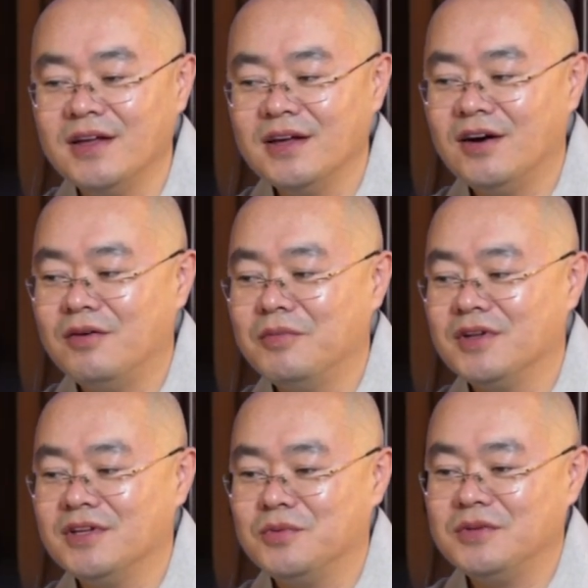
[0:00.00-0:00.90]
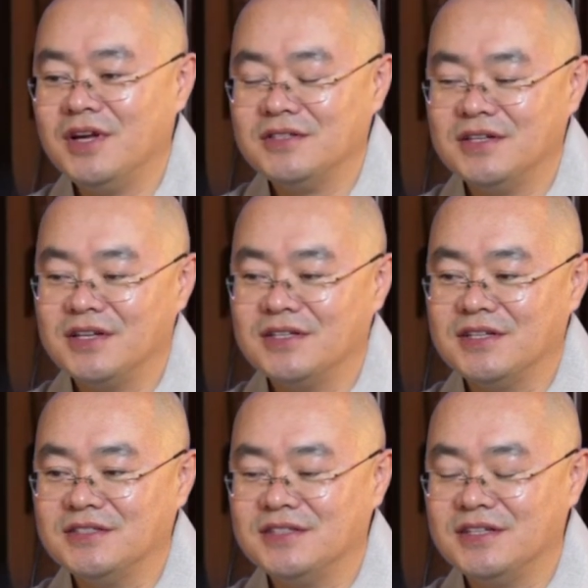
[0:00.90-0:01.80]
어머니 혼자서 이렇게
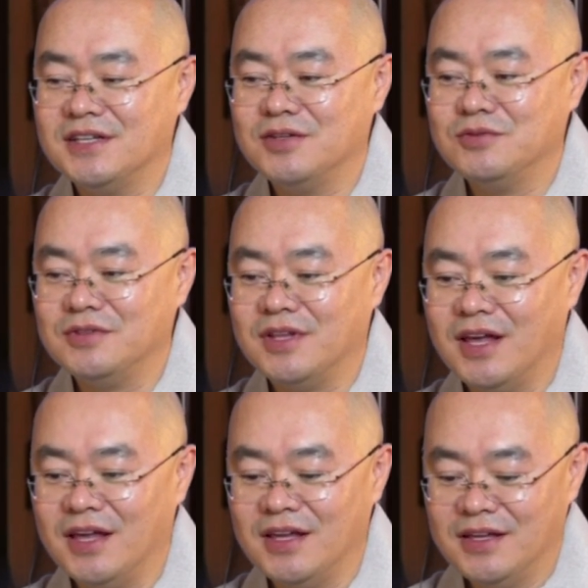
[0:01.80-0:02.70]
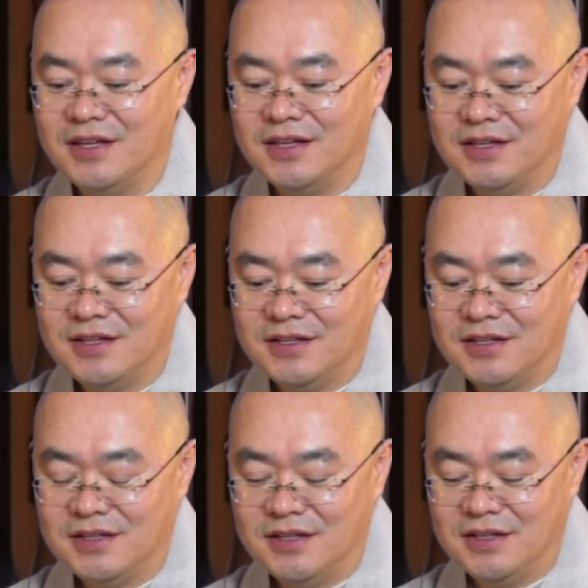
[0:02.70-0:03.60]
자식들을 키우는데,
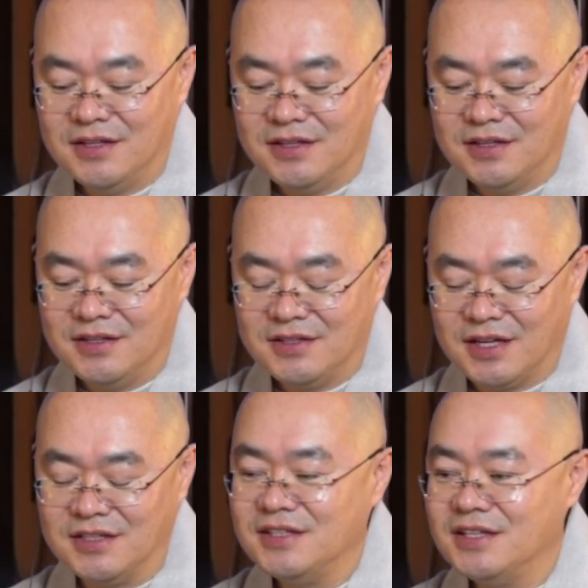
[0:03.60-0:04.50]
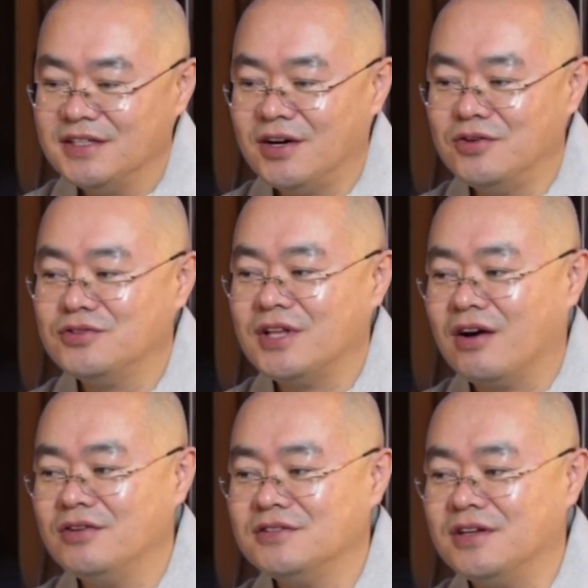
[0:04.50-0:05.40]
이 자식들이 이제 얼추 다
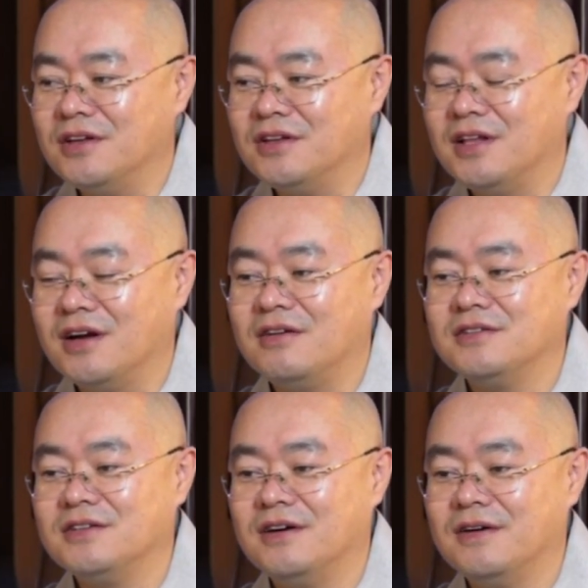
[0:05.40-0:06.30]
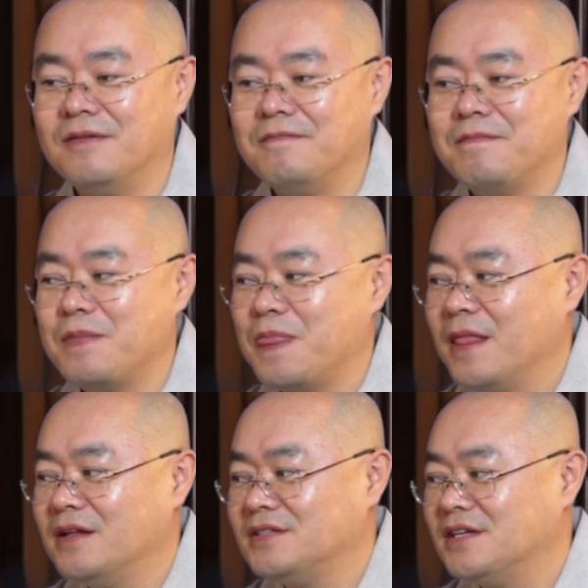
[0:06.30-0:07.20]
컸어요. 다 커서,
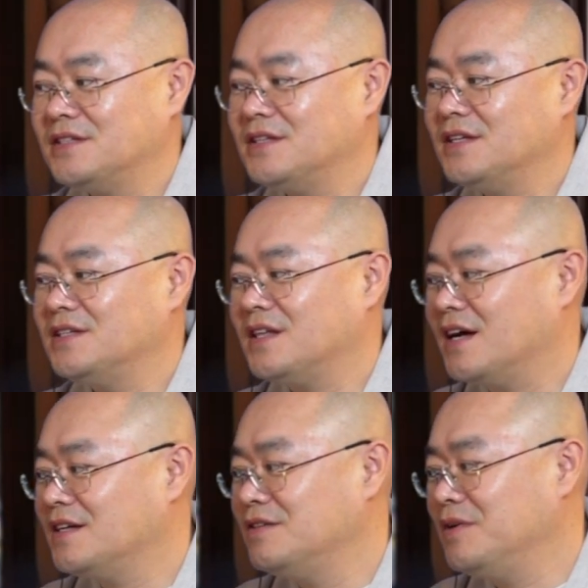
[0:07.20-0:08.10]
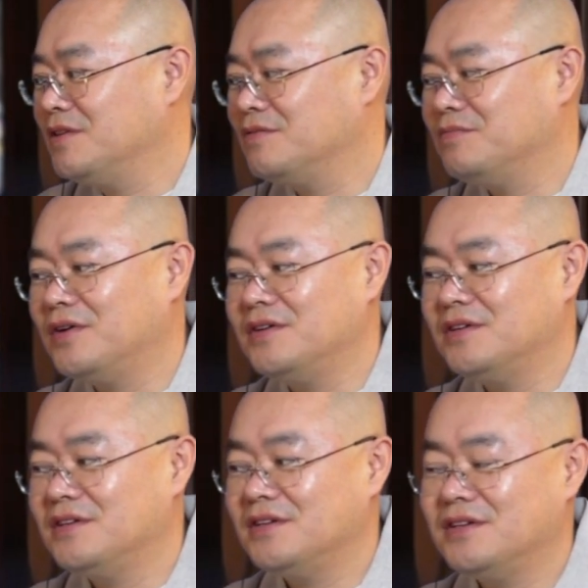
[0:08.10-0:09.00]
자식들이 이제 다 크면
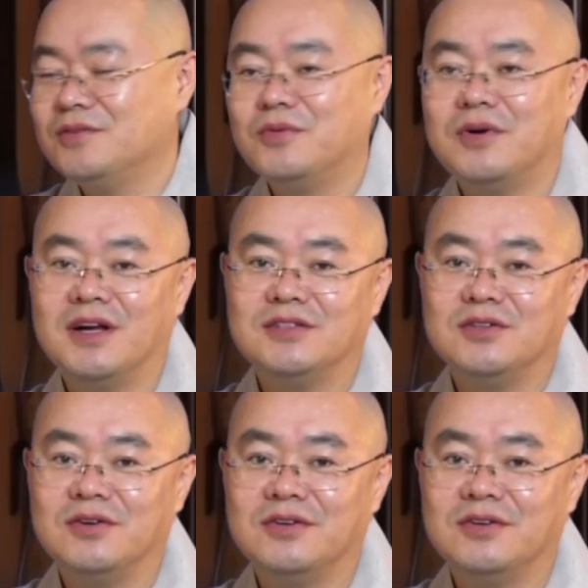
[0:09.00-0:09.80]
뭘 원하죠?